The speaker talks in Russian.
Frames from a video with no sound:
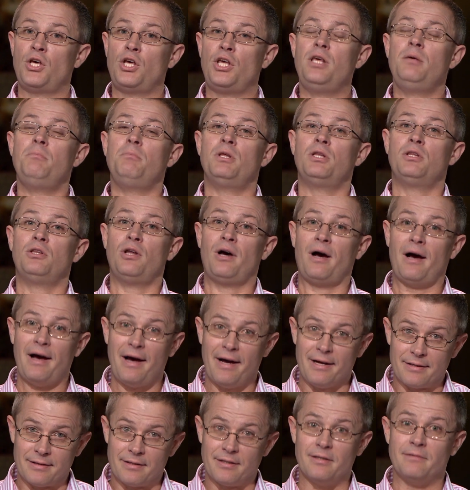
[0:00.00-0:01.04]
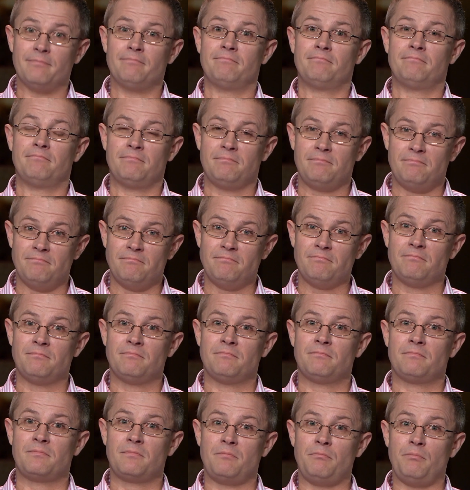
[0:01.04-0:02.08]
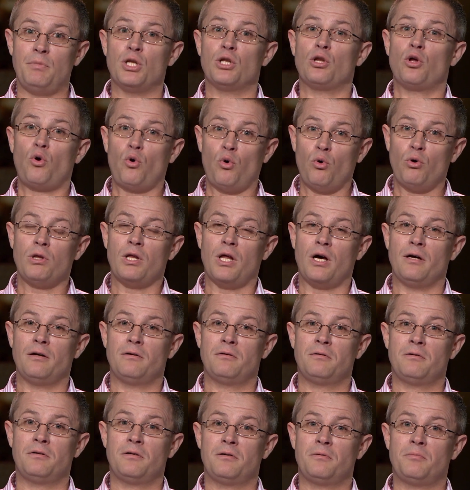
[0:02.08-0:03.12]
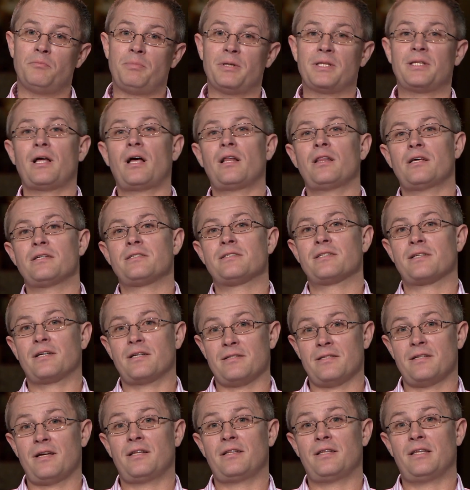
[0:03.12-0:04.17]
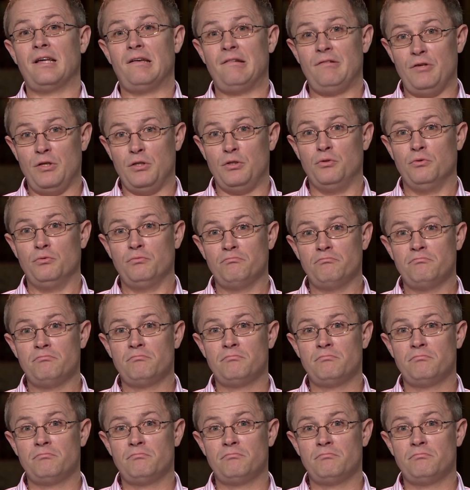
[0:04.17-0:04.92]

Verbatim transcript: Именно это Милхола пыталась сказать Давиду,